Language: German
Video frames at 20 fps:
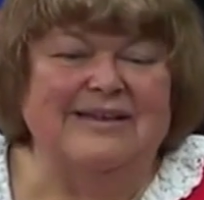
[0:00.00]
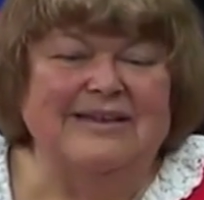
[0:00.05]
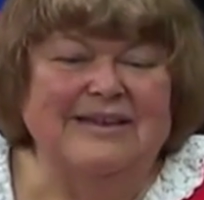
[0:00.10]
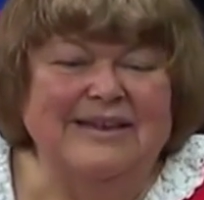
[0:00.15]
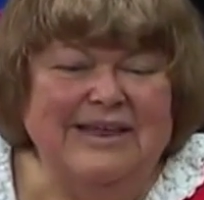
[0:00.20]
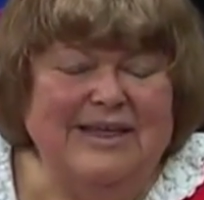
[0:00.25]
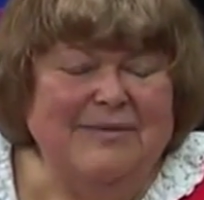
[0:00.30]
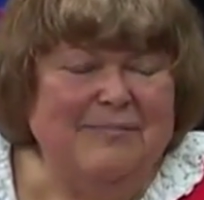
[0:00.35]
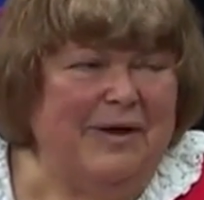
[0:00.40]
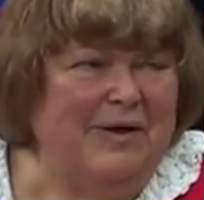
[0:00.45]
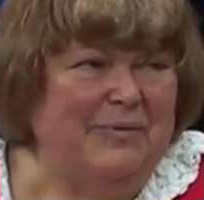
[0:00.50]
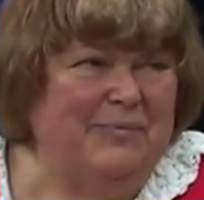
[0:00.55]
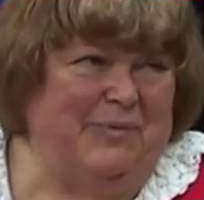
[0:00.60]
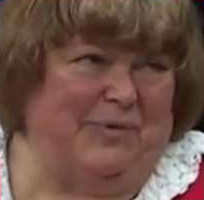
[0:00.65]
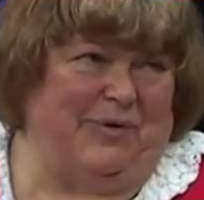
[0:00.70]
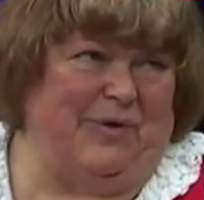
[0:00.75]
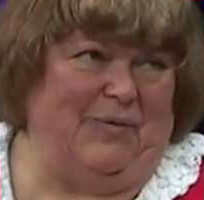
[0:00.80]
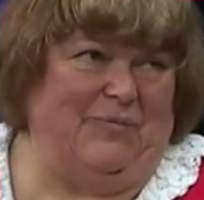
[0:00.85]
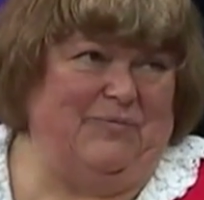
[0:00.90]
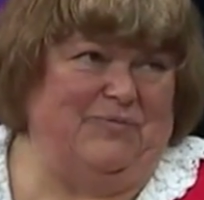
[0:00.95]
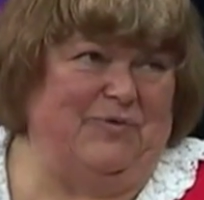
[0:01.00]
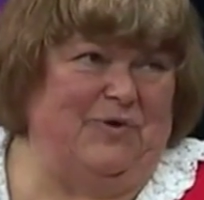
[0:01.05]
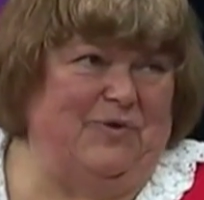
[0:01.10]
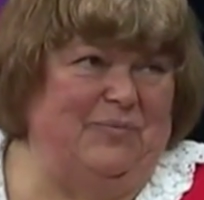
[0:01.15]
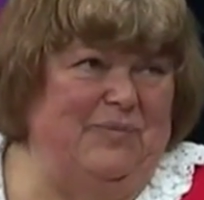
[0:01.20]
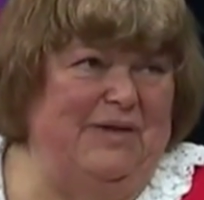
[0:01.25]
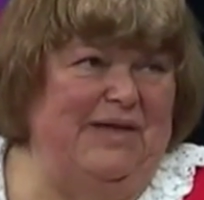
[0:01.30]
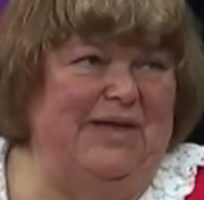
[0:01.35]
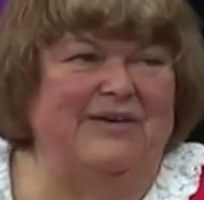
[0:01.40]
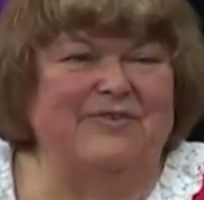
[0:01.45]
Niemand bekommt
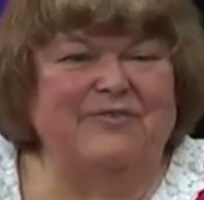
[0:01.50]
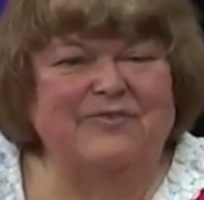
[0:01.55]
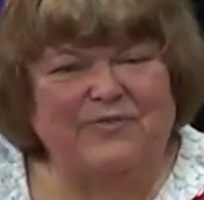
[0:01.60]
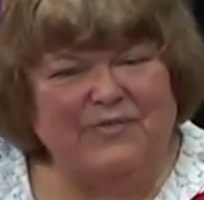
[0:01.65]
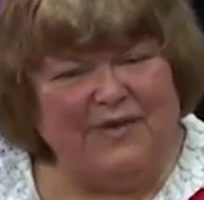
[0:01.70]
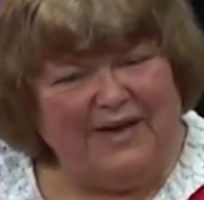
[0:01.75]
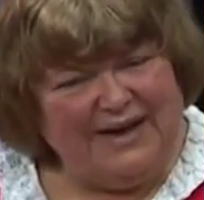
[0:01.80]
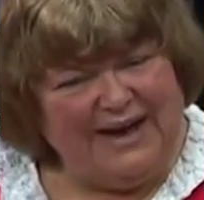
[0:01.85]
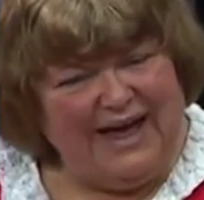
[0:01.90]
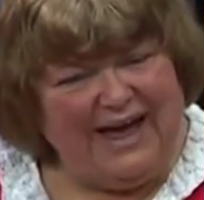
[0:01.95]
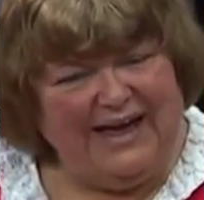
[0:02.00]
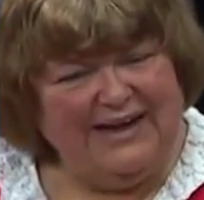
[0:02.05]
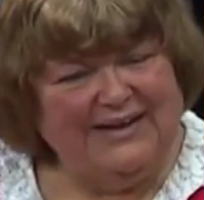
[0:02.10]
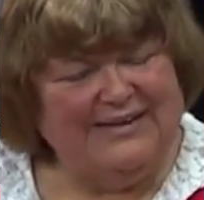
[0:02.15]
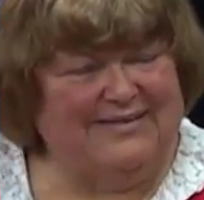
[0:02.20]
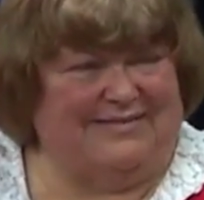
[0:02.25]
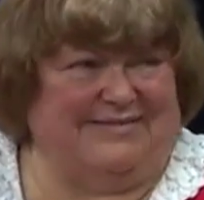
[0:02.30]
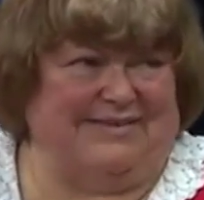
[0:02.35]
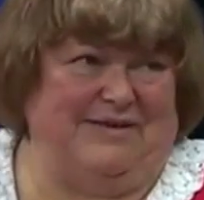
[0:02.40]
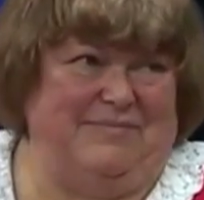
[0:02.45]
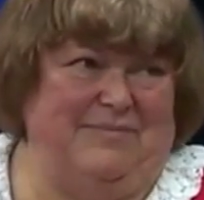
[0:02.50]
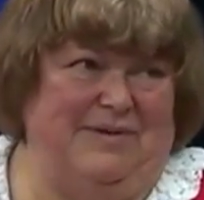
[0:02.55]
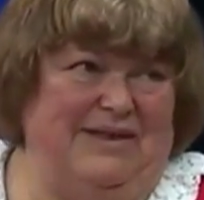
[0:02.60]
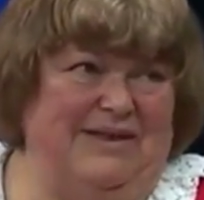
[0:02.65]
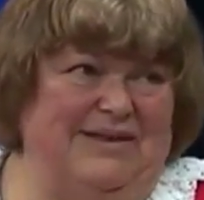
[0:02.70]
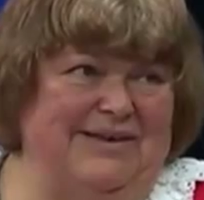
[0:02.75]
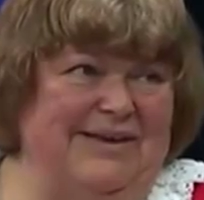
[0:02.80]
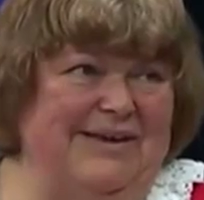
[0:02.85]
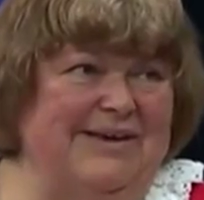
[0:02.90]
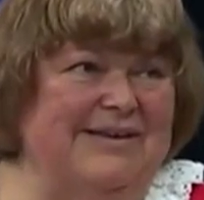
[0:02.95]
von mir weder ein
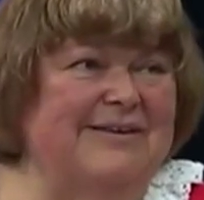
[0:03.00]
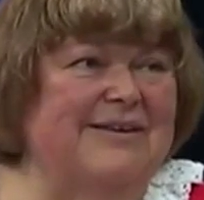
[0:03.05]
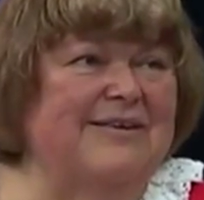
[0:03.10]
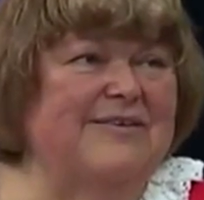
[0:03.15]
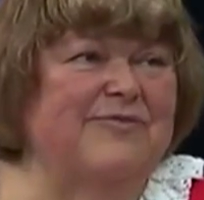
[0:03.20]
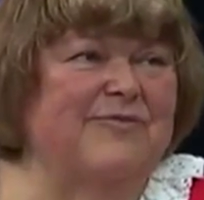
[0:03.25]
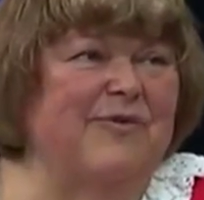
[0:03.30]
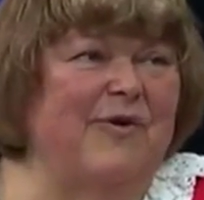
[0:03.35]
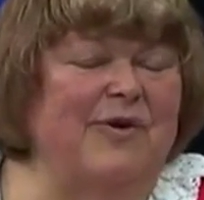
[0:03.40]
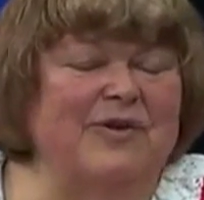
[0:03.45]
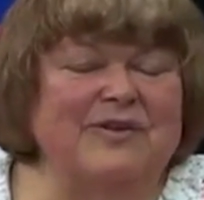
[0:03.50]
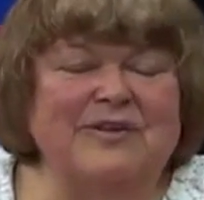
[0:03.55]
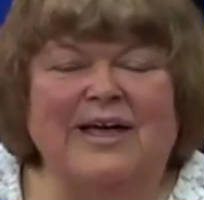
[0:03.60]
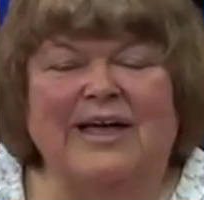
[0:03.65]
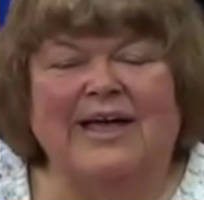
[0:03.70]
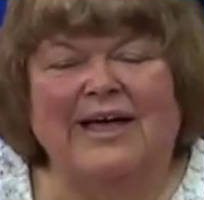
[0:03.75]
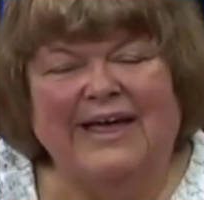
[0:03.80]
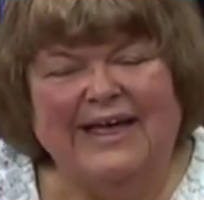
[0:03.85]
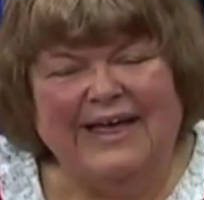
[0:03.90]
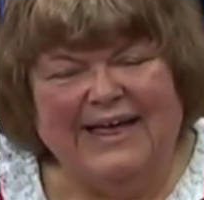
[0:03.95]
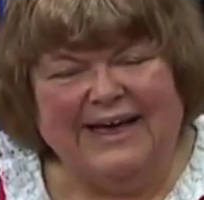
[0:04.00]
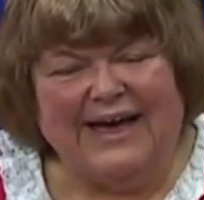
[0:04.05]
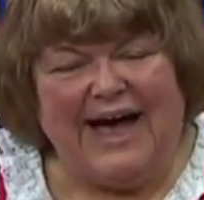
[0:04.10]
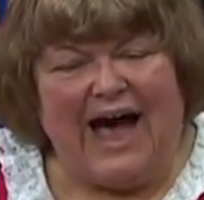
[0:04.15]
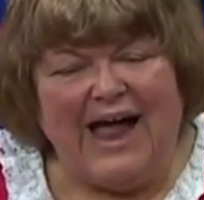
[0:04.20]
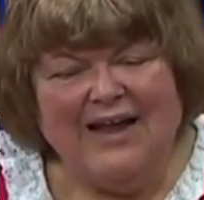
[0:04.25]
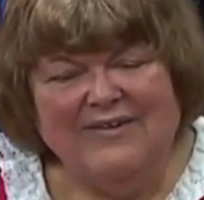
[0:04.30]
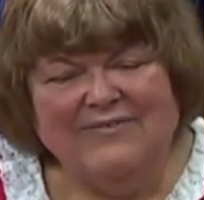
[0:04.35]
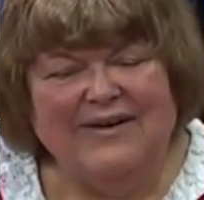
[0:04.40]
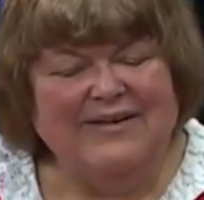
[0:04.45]
diskriminierendes Wort,
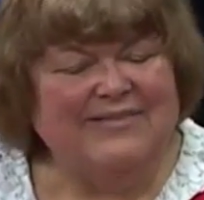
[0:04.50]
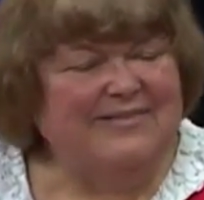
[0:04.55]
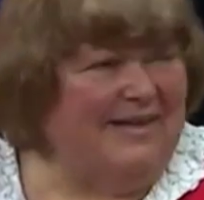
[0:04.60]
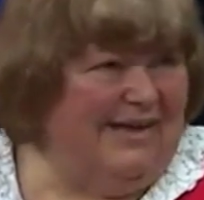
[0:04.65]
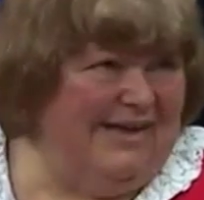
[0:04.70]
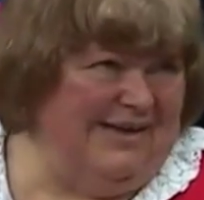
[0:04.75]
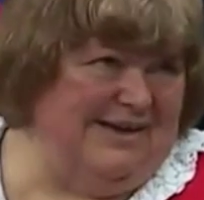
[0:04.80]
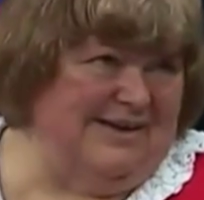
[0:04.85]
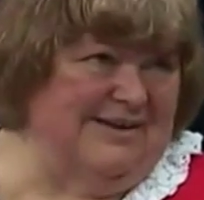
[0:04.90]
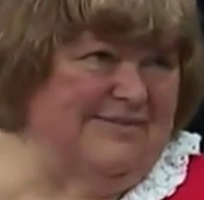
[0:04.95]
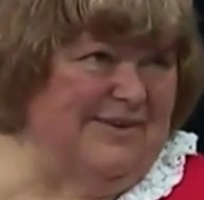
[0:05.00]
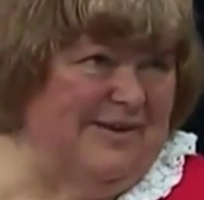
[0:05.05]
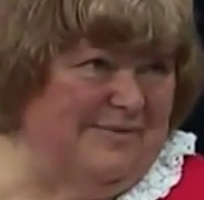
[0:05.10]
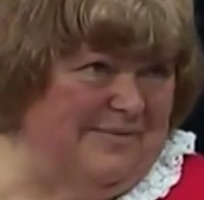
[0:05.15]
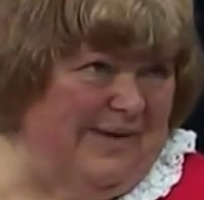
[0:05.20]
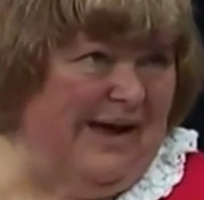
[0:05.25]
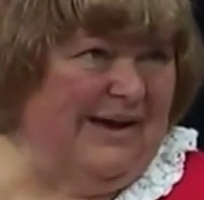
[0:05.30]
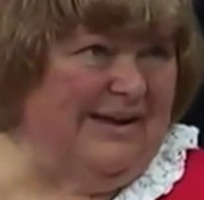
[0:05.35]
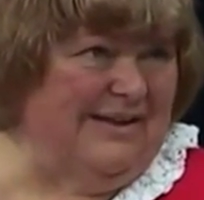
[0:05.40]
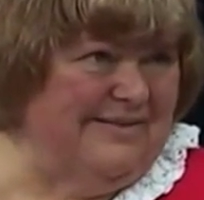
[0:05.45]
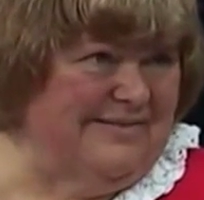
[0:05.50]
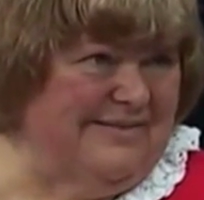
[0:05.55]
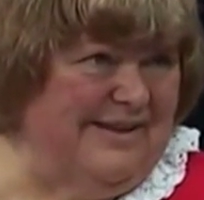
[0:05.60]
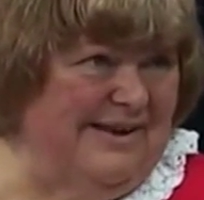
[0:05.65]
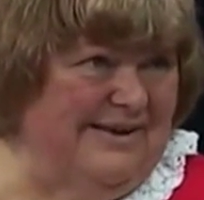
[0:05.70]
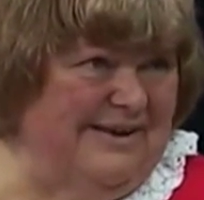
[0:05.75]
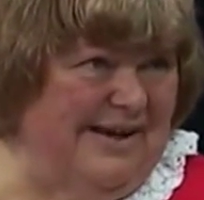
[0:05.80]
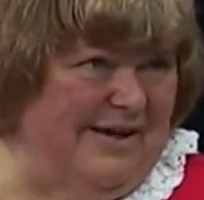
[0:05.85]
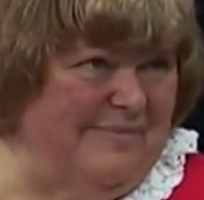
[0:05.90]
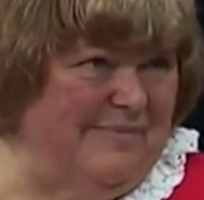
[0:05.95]
egal was er irgendwann mal
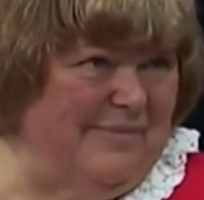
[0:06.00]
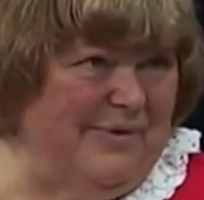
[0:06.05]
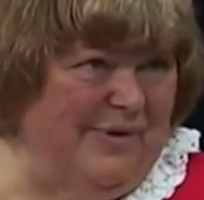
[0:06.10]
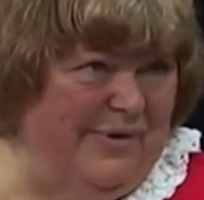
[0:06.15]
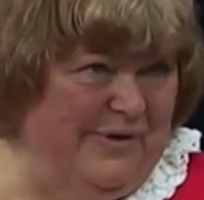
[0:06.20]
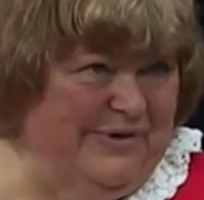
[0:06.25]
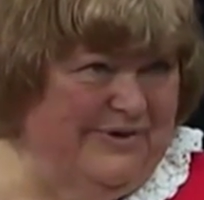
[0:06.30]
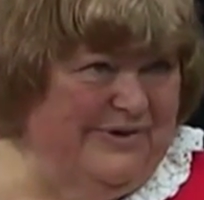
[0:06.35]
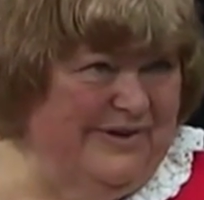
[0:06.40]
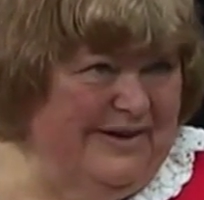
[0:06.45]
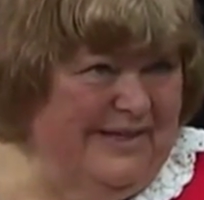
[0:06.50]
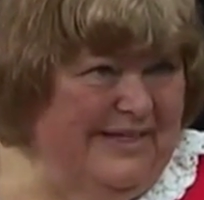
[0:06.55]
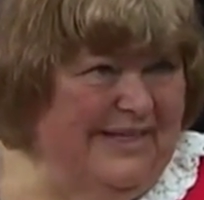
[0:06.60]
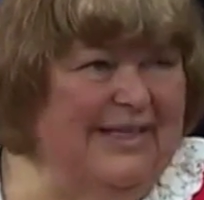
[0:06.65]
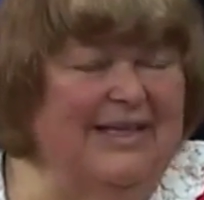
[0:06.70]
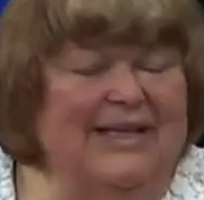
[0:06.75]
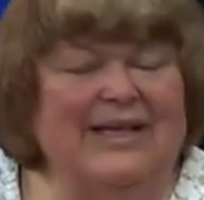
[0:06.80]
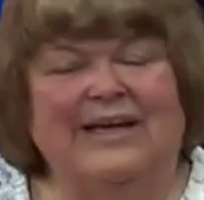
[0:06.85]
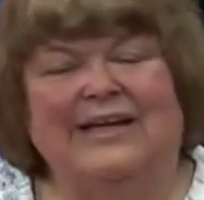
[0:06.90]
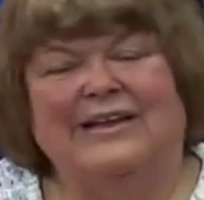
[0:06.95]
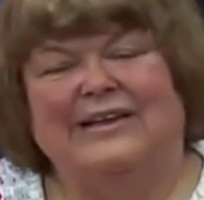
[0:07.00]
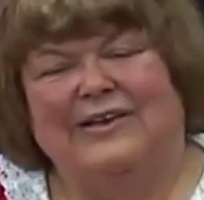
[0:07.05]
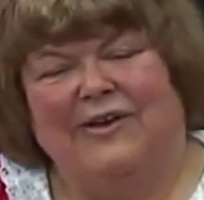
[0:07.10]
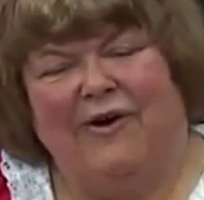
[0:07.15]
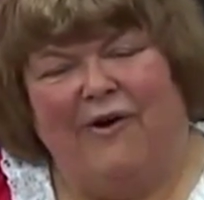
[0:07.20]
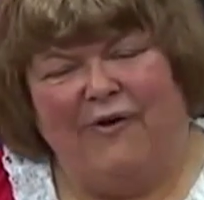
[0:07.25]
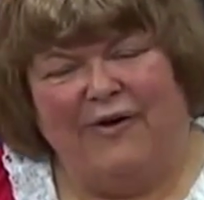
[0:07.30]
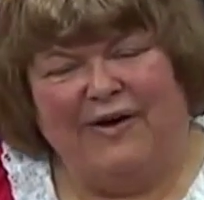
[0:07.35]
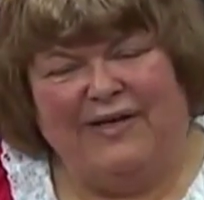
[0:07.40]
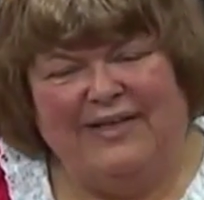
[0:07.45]
angestellt haben könnte,
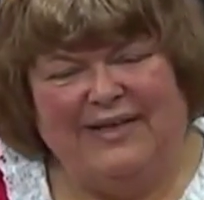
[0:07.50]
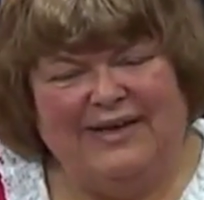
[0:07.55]
noch